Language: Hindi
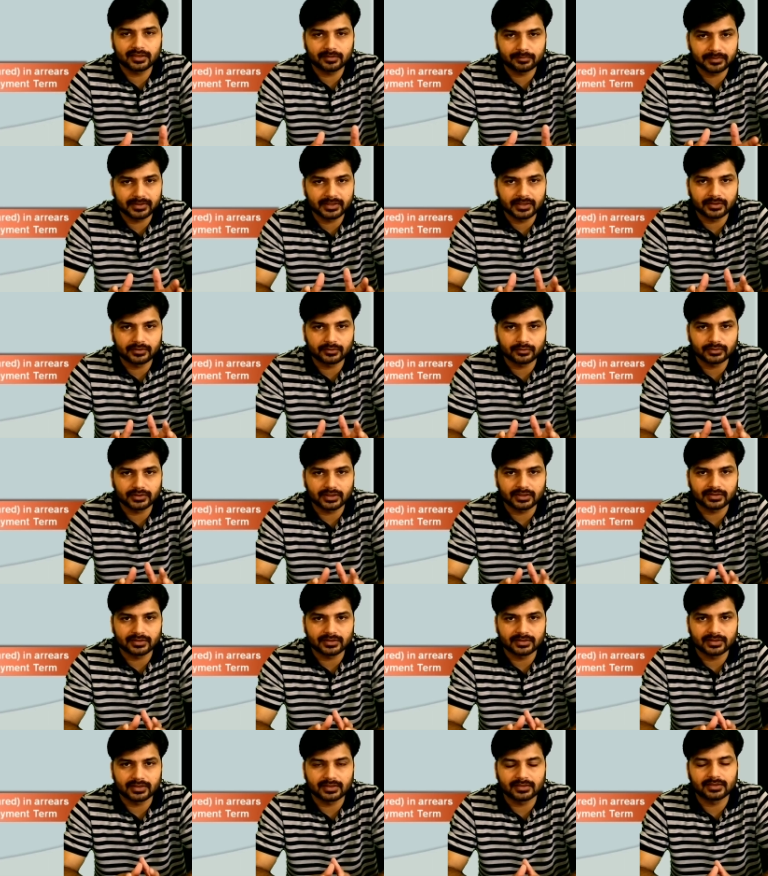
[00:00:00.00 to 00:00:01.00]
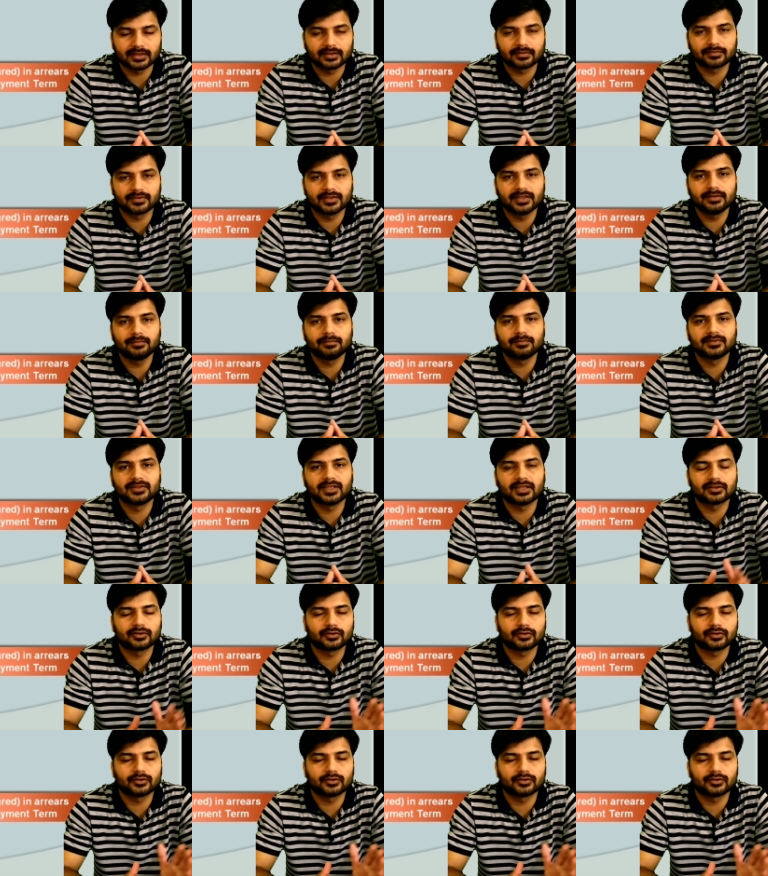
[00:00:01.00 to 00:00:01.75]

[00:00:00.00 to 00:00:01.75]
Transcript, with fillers: टर्मिनेट हो जाती है या फिर या